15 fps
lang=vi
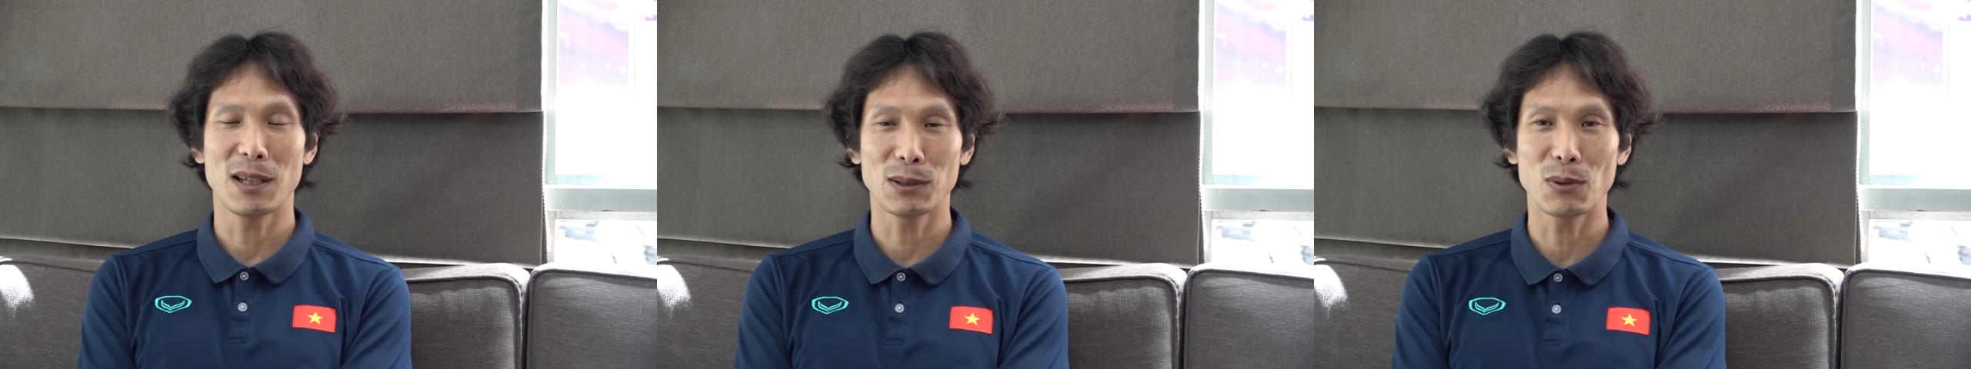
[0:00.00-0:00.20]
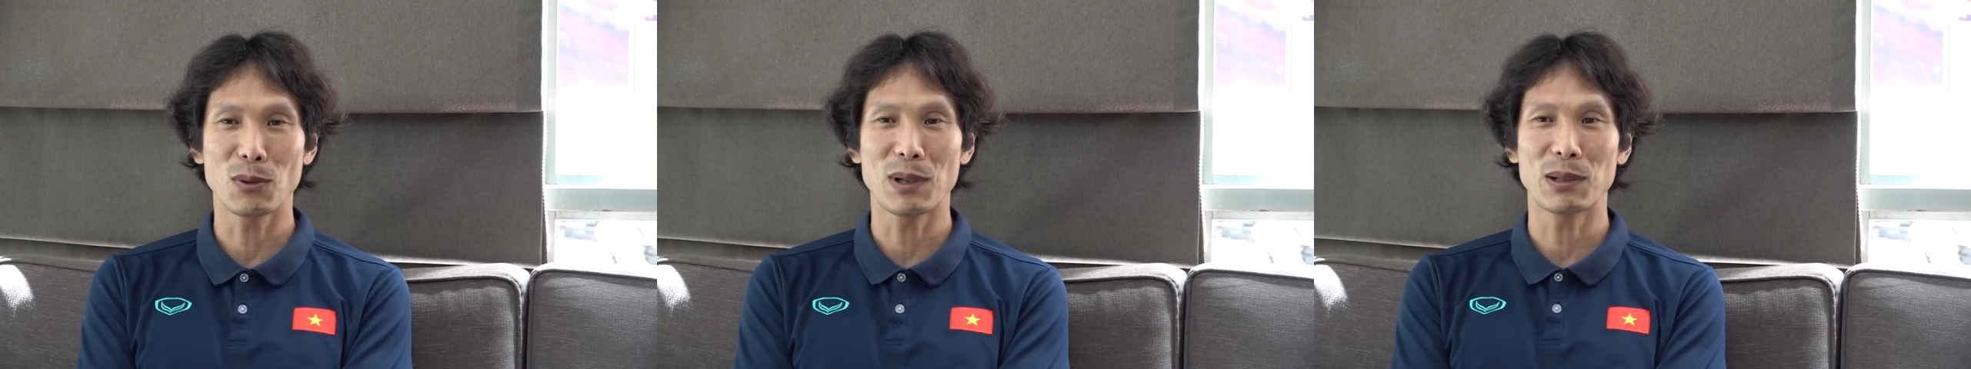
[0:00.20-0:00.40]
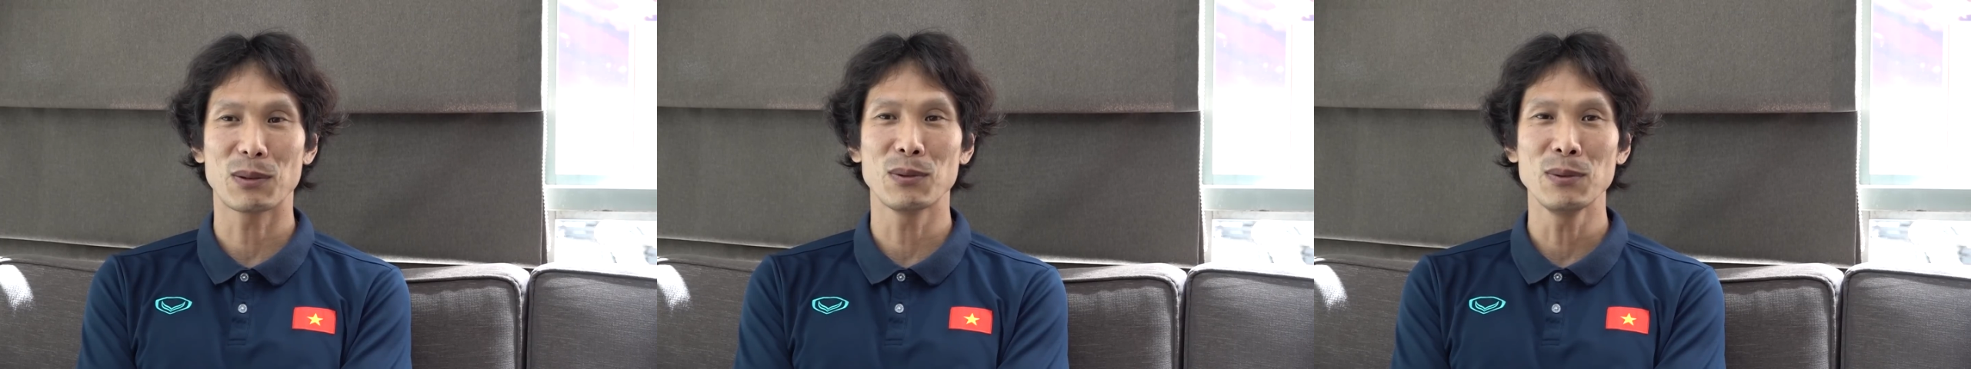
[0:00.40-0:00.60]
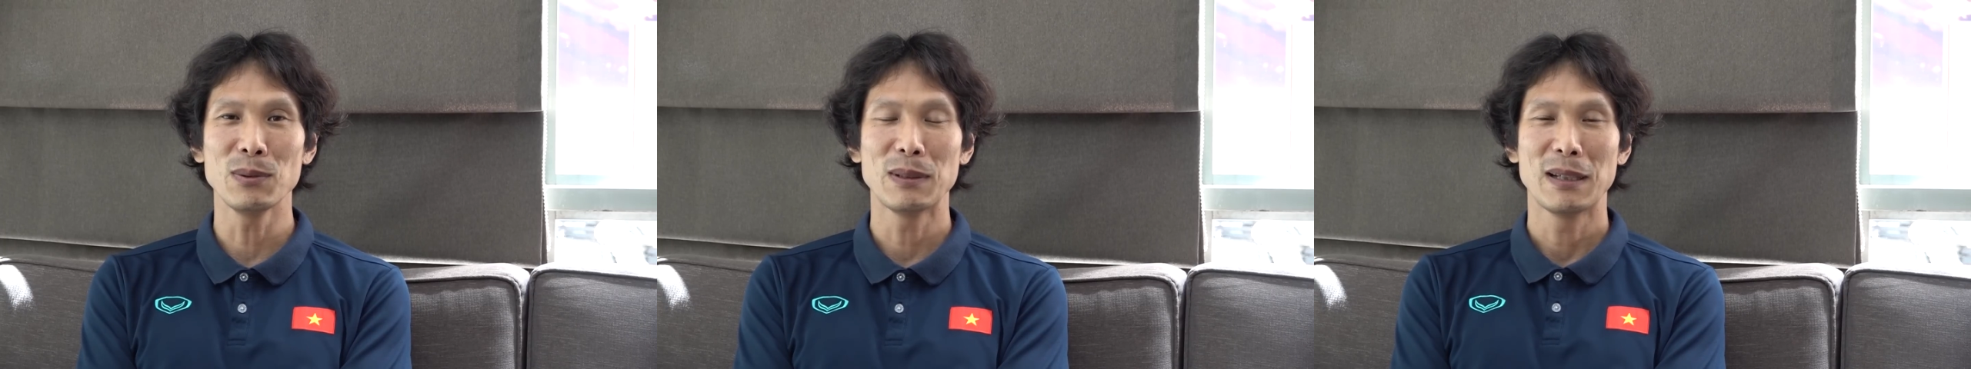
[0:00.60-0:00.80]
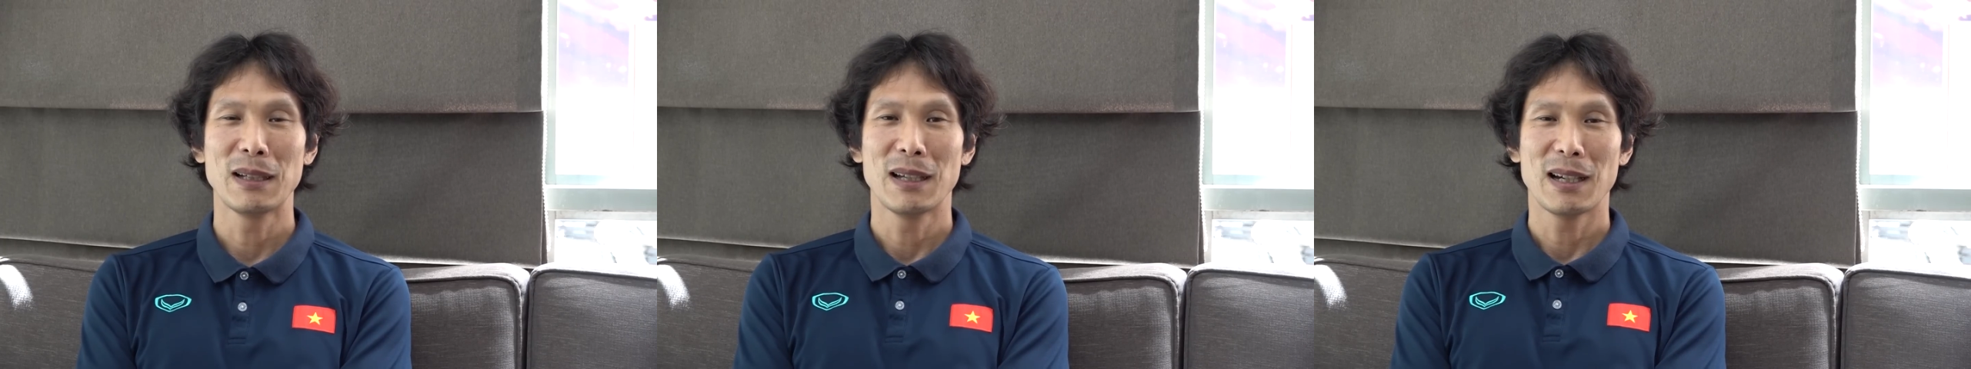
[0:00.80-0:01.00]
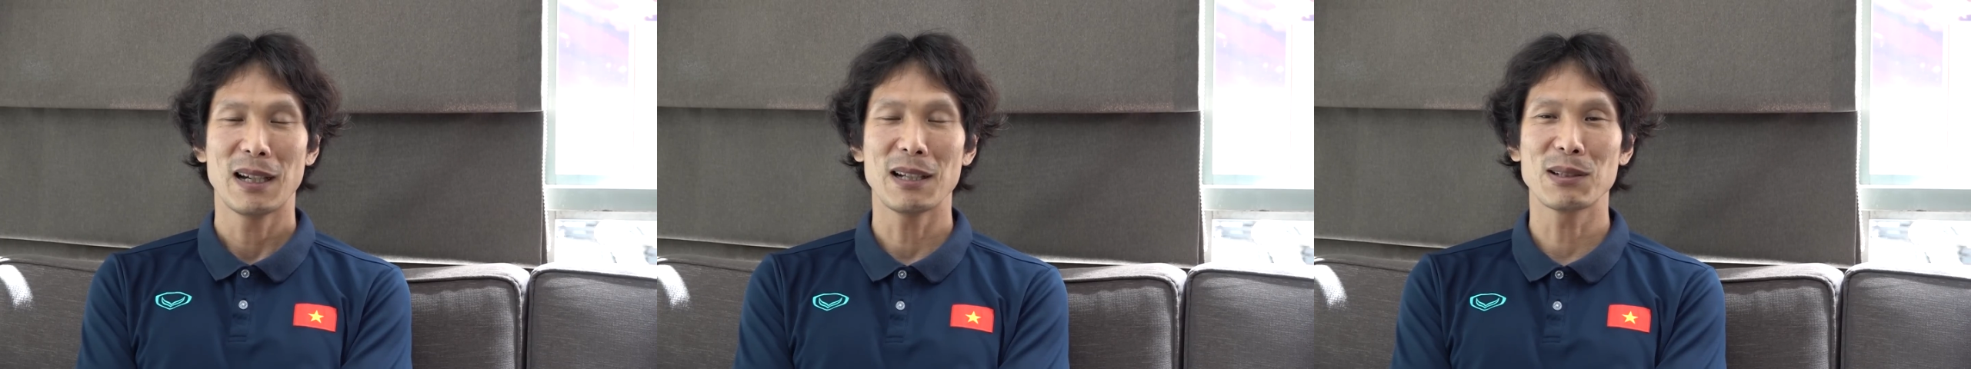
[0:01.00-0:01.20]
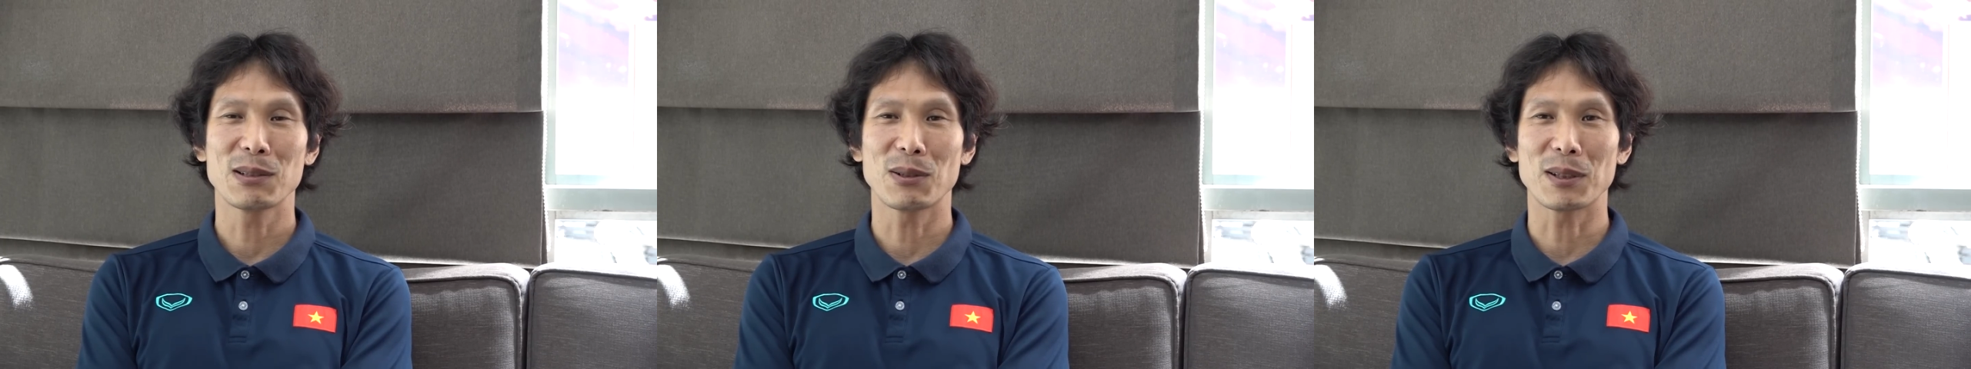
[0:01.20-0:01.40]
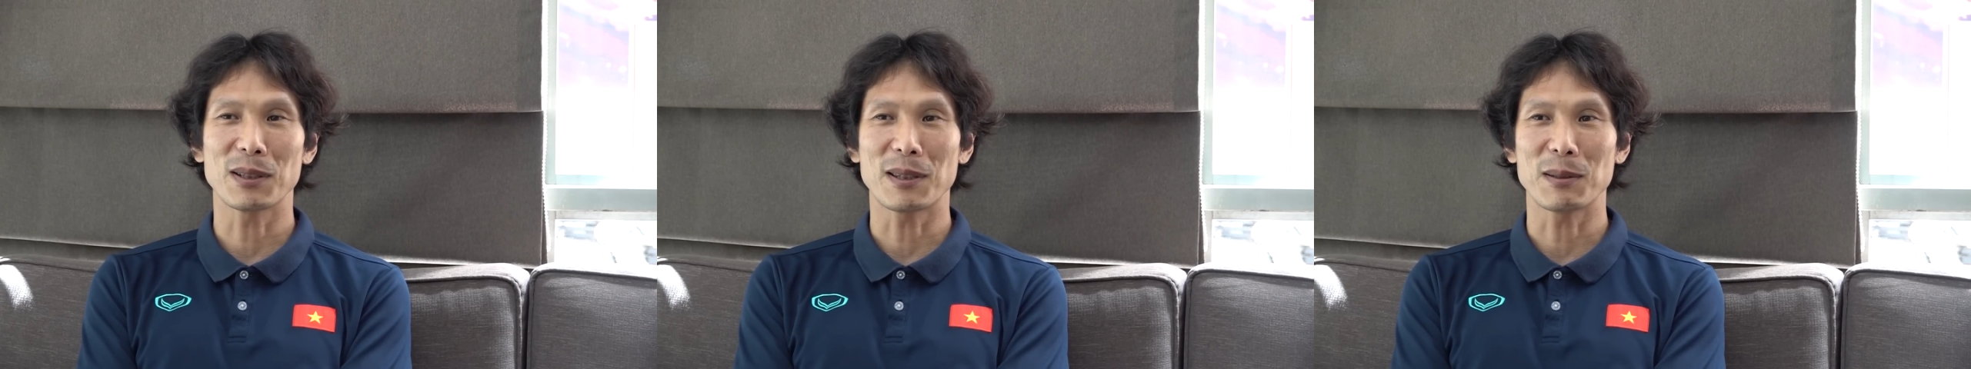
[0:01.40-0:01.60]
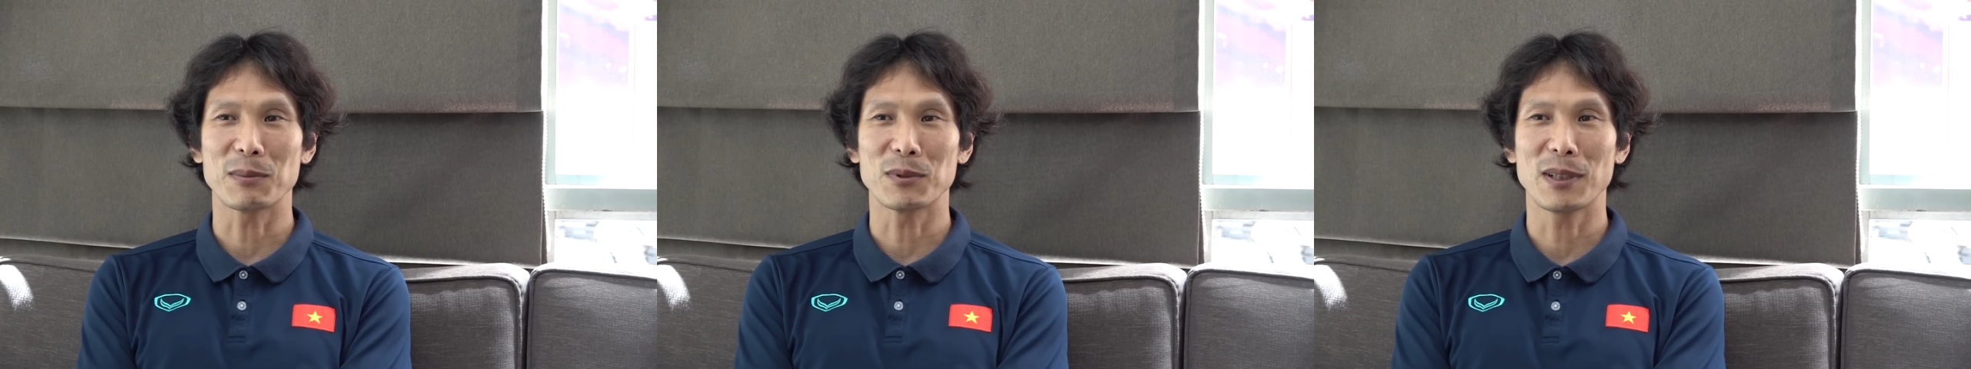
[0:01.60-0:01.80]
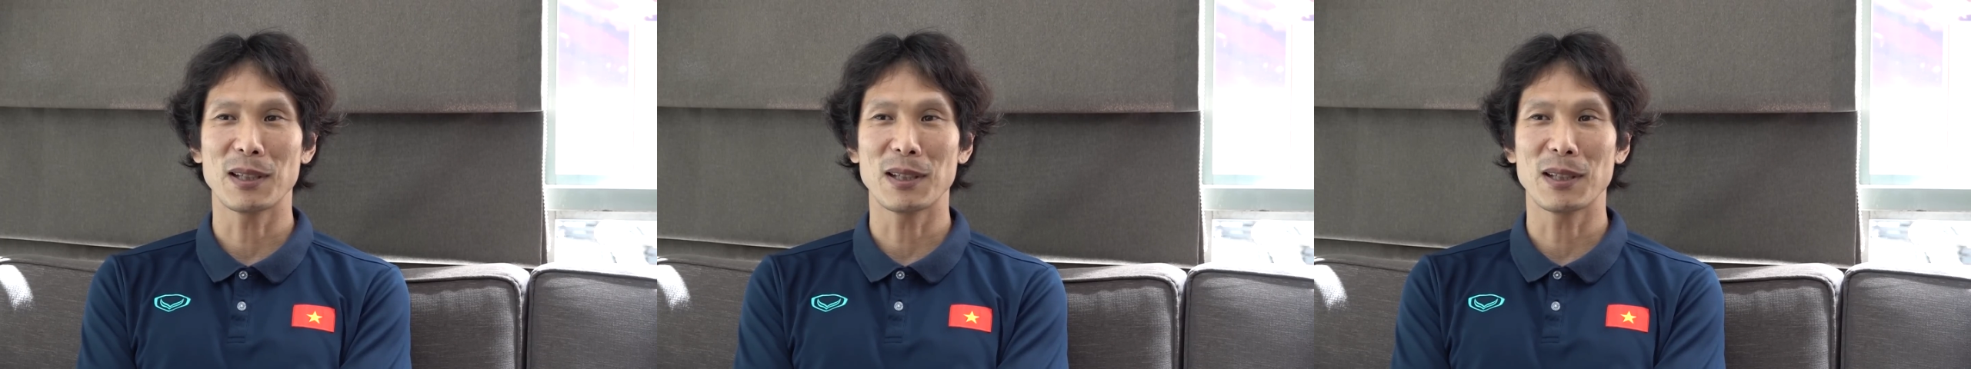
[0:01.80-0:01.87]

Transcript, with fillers: cũng nghĩ không có vấn đề gì về thể lực